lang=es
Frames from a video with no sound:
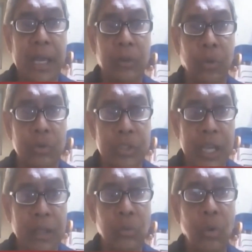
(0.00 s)

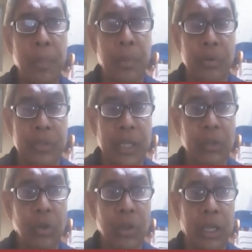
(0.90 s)

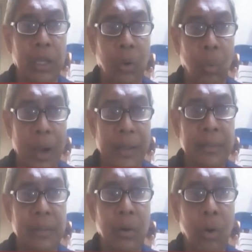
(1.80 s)
200% de kilowatt
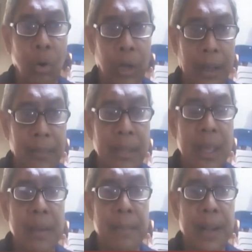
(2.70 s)
hora
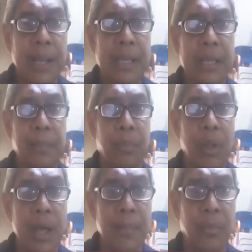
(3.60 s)
para que
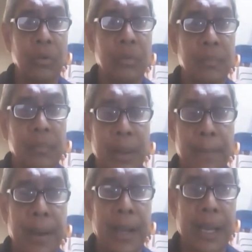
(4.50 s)
podamos
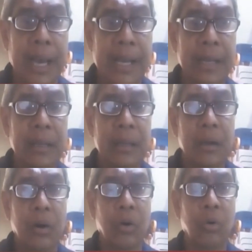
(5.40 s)
pagar
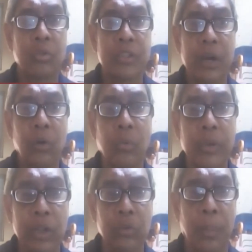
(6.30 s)
o ser
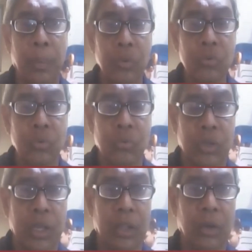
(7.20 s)
cubiertos por un
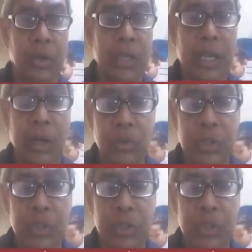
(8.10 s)
subsidio y que no se